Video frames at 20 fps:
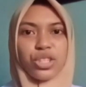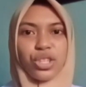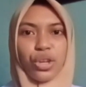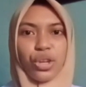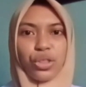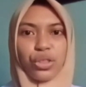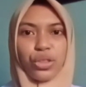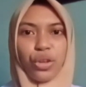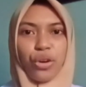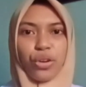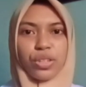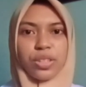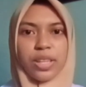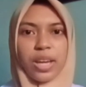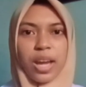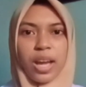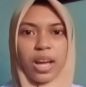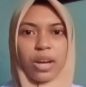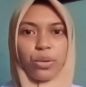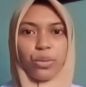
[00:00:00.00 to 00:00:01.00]

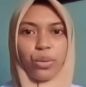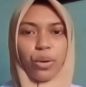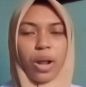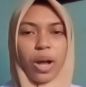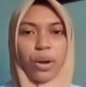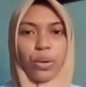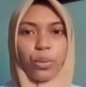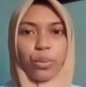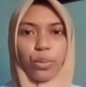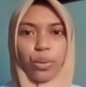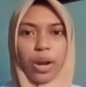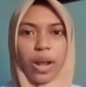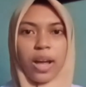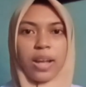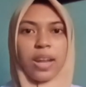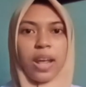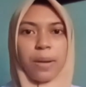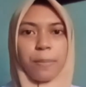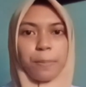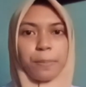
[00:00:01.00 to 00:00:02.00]
contohnya
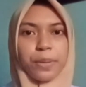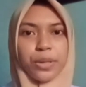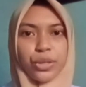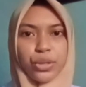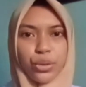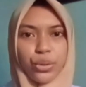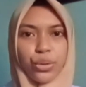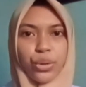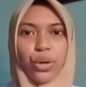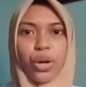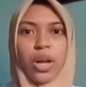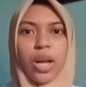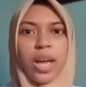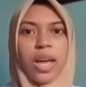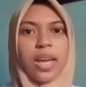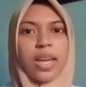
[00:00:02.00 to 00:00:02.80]
kura-kura dan penyu.